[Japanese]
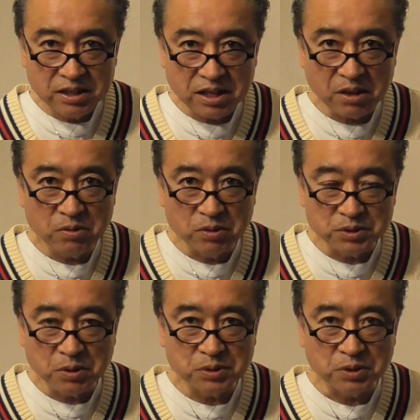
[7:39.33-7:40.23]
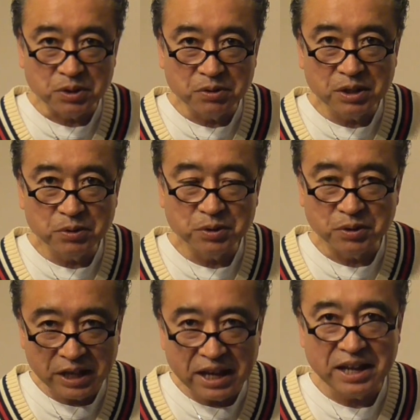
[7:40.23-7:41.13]
結構そろそろいろんなこ
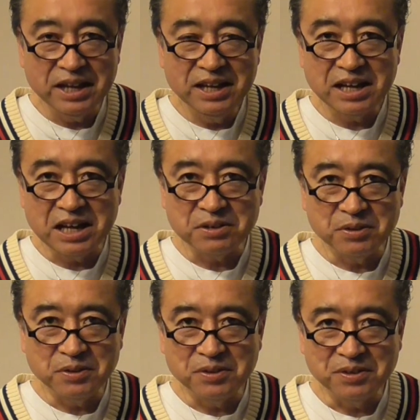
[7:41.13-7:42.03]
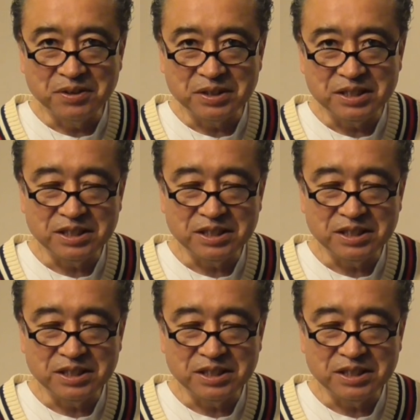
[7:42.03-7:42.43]
とをねあのー